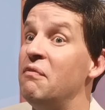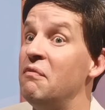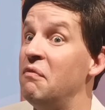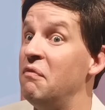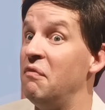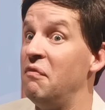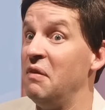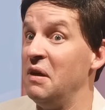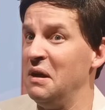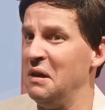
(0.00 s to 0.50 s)

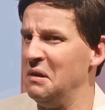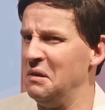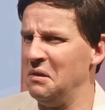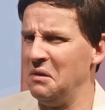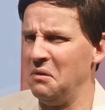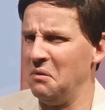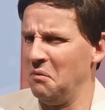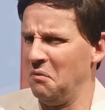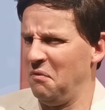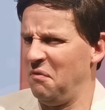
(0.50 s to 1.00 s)
Вы
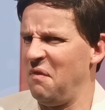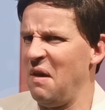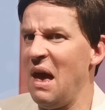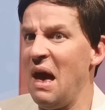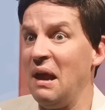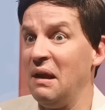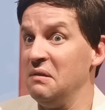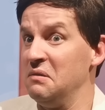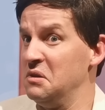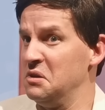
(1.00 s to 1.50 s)
не
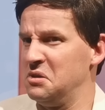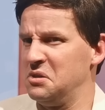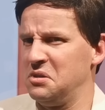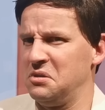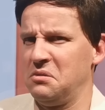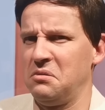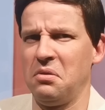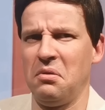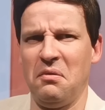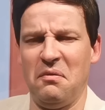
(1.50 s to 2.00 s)
уверены,
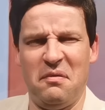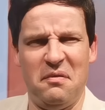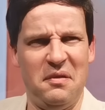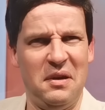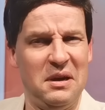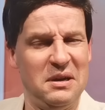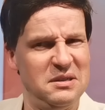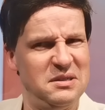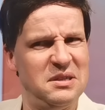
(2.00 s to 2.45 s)
что вы